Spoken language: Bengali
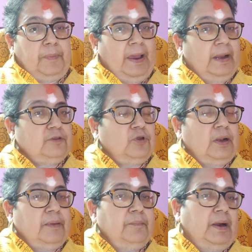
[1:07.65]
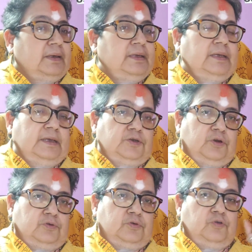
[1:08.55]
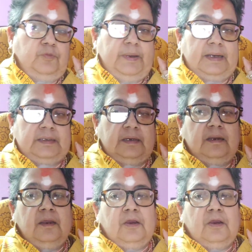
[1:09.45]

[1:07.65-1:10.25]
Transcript: পায়ের তলায় মাটিকে শক্ত করবে একটা